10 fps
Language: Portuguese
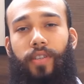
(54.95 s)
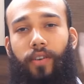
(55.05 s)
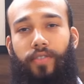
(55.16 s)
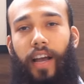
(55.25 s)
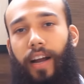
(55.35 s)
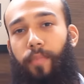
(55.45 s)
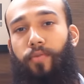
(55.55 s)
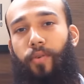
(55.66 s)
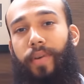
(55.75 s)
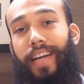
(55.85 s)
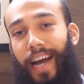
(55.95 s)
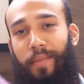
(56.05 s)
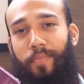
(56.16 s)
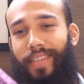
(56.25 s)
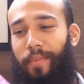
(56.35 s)
Então, Saka, muito
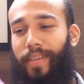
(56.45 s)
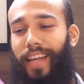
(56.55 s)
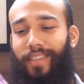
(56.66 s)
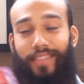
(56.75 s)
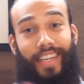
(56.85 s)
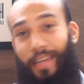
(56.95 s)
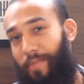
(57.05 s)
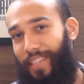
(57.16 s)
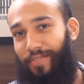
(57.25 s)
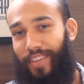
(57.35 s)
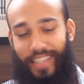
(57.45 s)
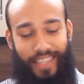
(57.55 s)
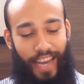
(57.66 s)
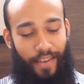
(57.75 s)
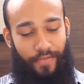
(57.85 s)
obrigado por ter me dado isso daqui pra gente fazer
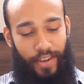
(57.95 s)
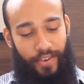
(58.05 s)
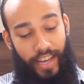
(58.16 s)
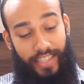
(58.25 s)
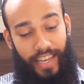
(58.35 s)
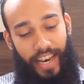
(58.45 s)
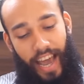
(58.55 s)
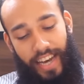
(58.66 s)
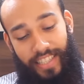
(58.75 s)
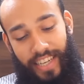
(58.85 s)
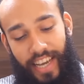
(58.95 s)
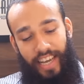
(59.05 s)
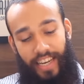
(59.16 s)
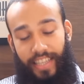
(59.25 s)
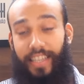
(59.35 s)
essa review e essa análise
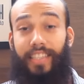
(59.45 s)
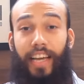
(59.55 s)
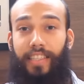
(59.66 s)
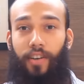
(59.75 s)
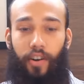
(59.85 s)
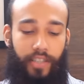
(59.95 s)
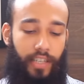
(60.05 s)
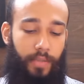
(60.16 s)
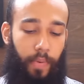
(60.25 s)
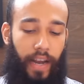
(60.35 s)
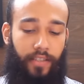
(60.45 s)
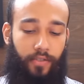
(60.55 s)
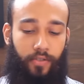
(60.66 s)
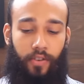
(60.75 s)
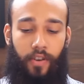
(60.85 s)
e testar esse Rocha
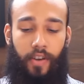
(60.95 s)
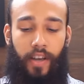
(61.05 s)
Expresso.